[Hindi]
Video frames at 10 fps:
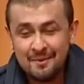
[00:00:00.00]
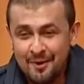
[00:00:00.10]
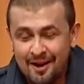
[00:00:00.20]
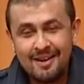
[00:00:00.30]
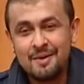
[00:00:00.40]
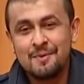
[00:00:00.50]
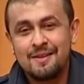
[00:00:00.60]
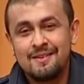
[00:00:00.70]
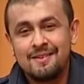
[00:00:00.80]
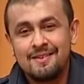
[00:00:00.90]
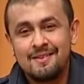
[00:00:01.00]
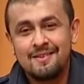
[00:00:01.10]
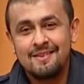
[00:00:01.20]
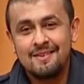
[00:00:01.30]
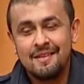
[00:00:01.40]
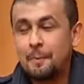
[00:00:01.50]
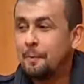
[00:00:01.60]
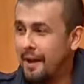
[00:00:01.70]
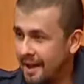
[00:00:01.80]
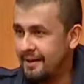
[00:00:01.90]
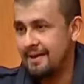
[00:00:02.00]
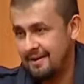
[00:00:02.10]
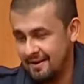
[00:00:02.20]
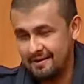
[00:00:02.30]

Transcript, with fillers: वाकई में ये प्लान नहीं किया